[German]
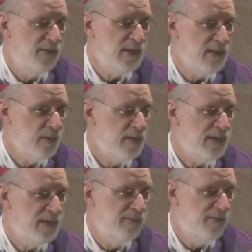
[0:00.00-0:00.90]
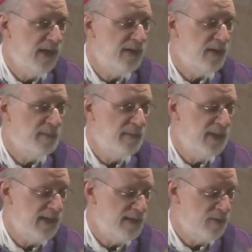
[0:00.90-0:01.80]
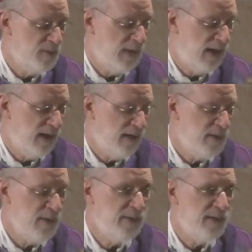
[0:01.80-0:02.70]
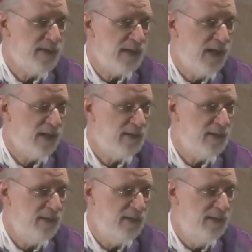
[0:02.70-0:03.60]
den sonst die Väter beim Essen sprachen, sondern sagt,